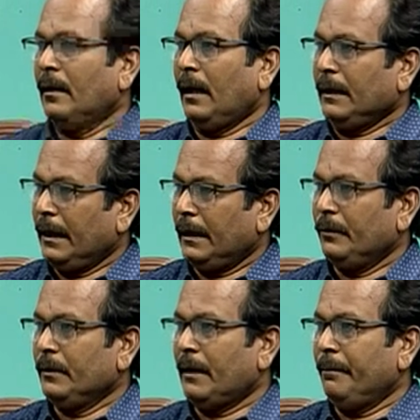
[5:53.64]

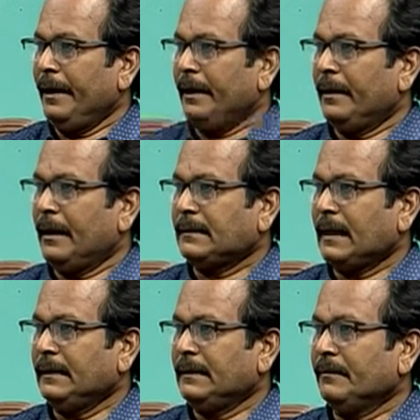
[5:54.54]
అడుగడుగున అమ్మే నా
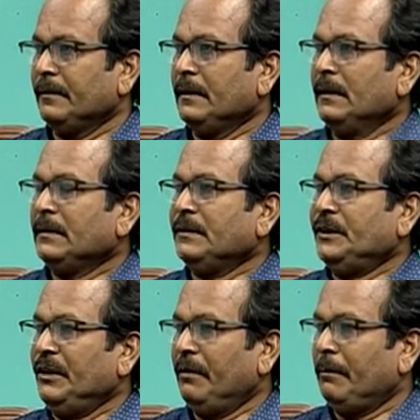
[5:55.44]
సాహిత్యం
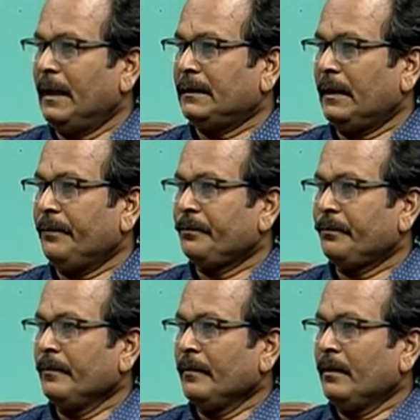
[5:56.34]
జీవ భాష
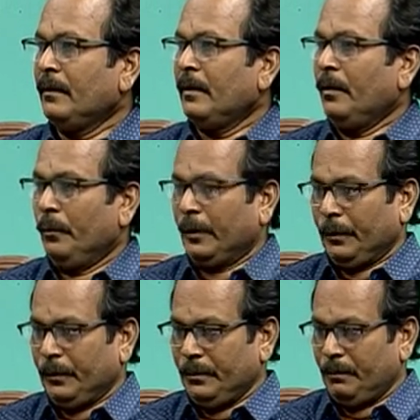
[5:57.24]

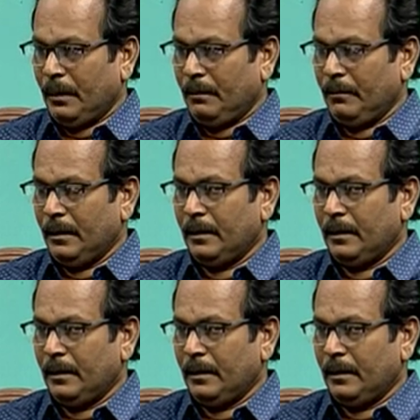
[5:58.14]
ఒకరోజు మా అమ్మ